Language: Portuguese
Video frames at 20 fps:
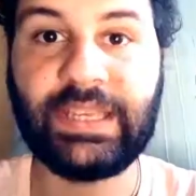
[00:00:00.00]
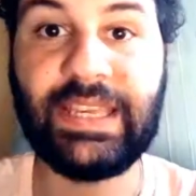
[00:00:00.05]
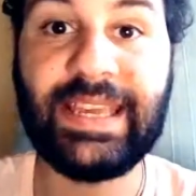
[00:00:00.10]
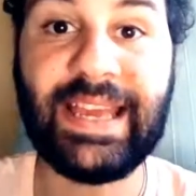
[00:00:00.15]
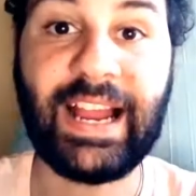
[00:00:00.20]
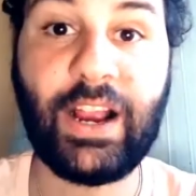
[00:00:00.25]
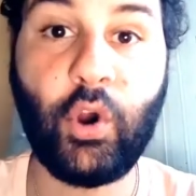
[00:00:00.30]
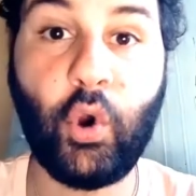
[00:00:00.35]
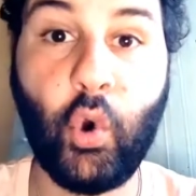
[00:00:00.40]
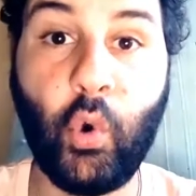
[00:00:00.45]

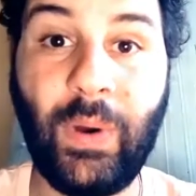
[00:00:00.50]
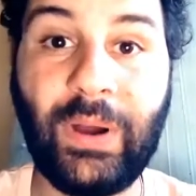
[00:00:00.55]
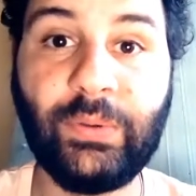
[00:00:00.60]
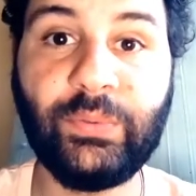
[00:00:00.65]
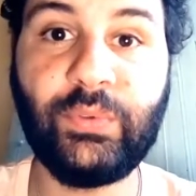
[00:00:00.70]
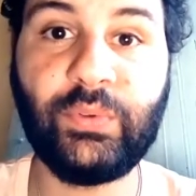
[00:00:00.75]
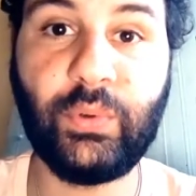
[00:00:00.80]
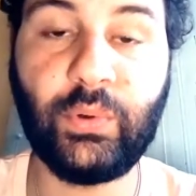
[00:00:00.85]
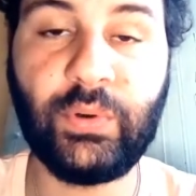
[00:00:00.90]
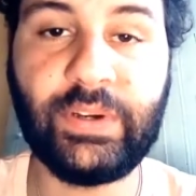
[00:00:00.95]
E a
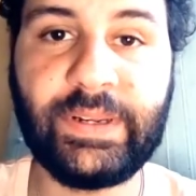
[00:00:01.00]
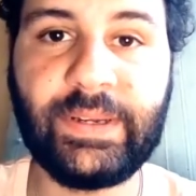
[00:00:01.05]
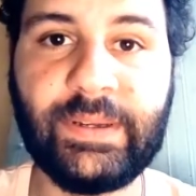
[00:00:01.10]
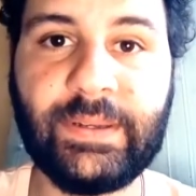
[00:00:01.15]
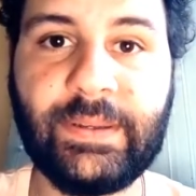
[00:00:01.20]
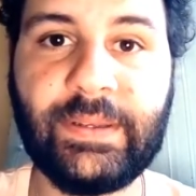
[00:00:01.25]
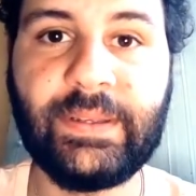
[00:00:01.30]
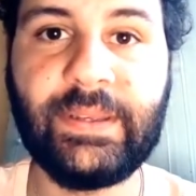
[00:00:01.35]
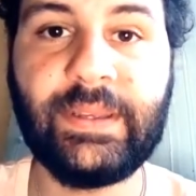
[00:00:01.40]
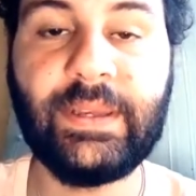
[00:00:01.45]
coautora
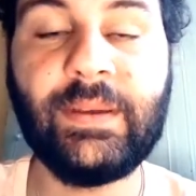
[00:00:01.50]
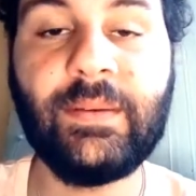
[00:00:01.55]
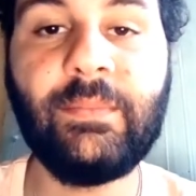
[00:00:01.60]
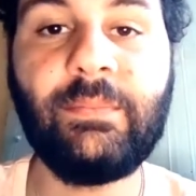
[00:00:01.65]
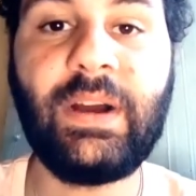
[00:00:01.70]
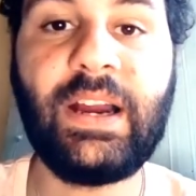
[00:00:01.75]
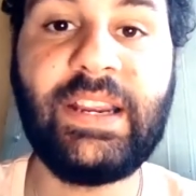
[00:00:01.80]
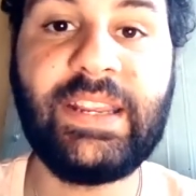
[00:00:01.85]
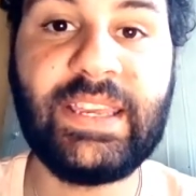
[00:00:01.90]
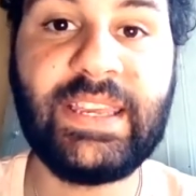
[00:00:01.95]

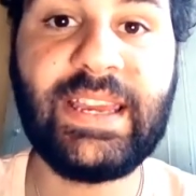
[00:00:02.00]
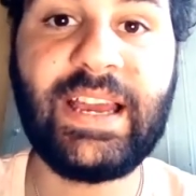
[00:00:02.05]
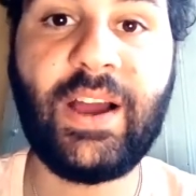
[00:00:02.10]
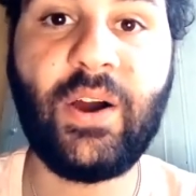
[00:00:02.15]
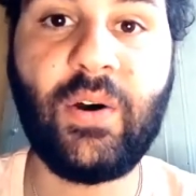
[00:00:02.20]
Maria